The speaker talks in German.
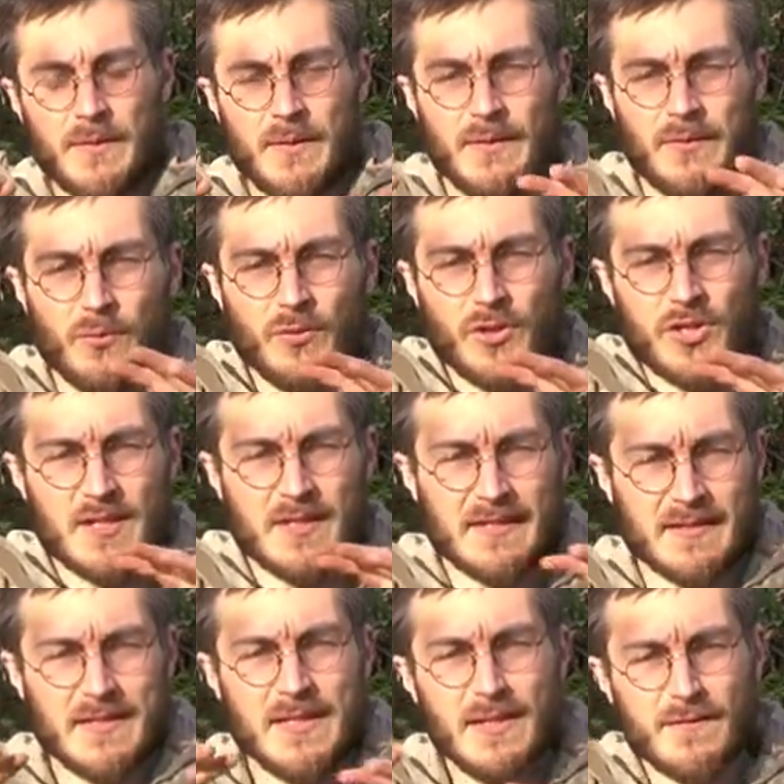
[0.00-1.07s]
es unterschiedliche
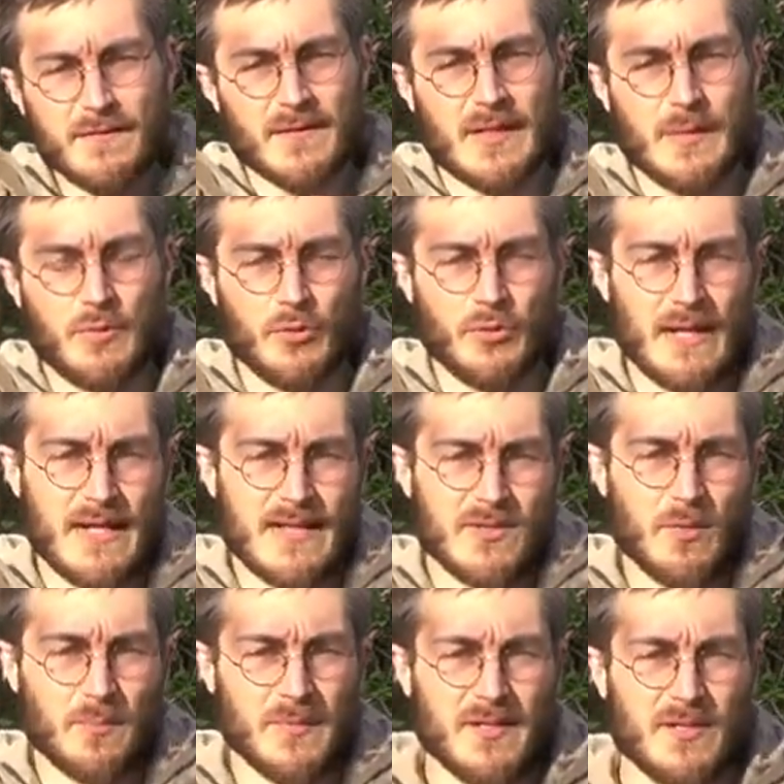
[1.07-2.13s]
Tiefen gibt oder als
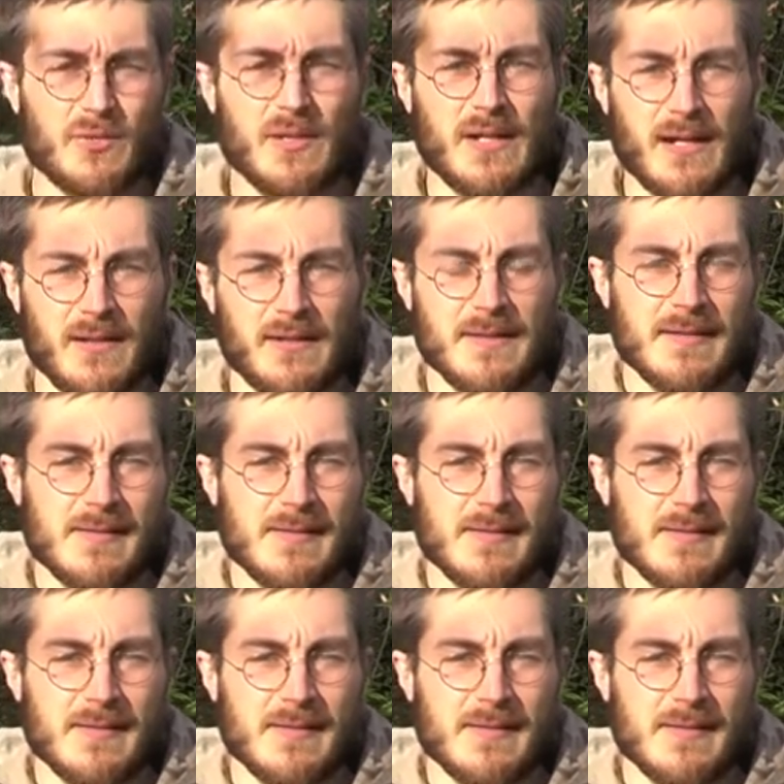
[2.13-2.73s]
ob das sogar